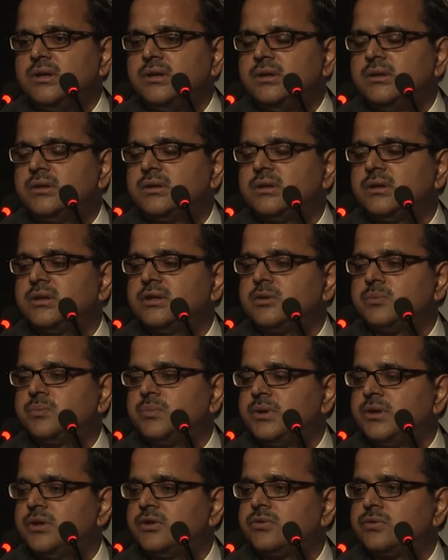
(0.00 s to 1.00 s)
digital
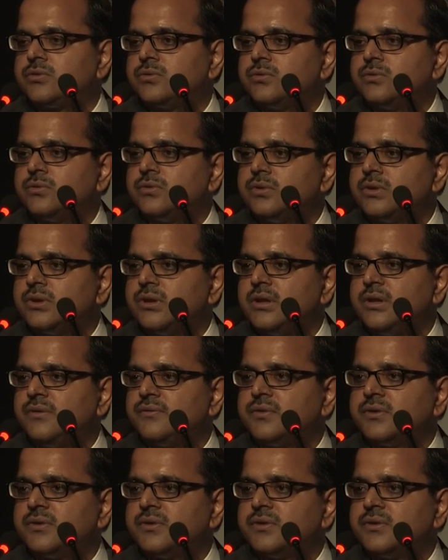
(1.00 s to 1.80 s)
space to really